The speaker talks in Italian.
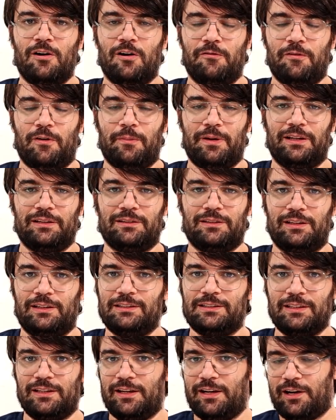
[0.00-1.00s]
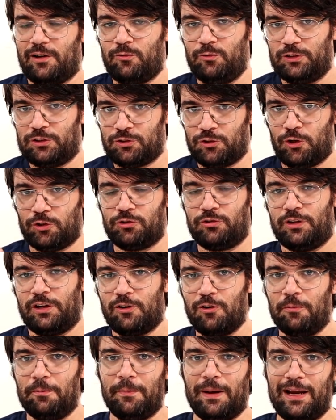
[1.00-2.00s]
Ovviamente inserire qui sotto nei
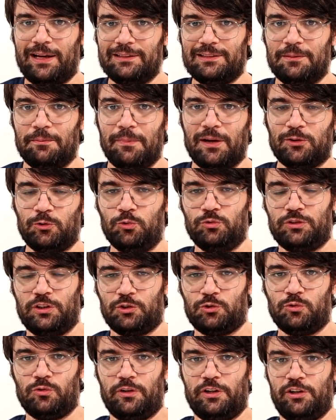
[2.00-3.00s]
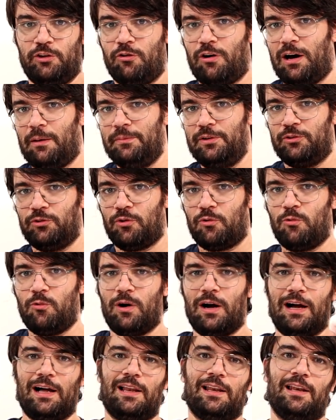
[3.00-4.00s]
commenti battute su io abito
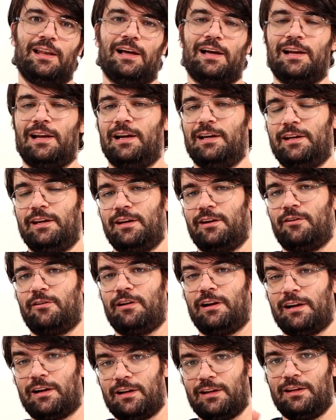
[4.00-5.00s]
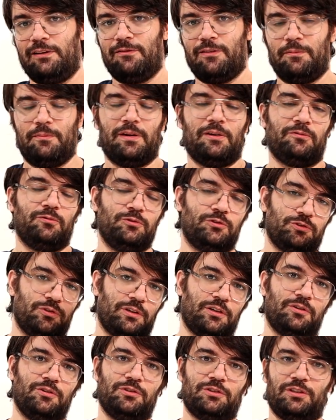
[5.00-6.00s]
qua, là, la linea non arriva, a me
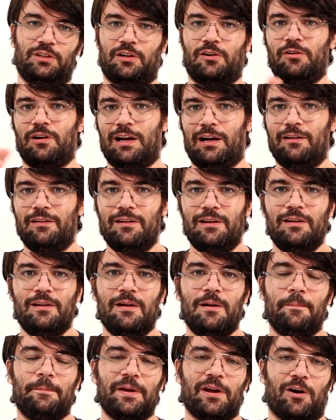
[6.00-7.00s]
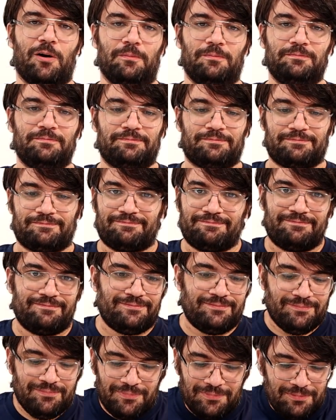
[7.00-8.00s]
funziona così, eccola. là, però
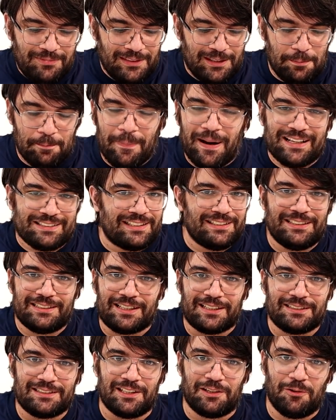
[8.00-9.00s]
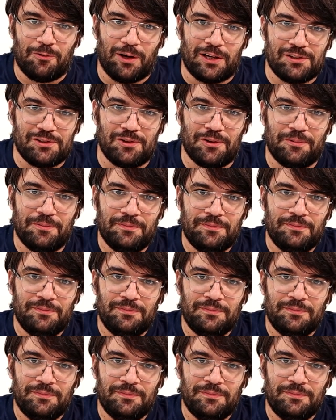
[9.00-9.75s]
di base si tratta di questo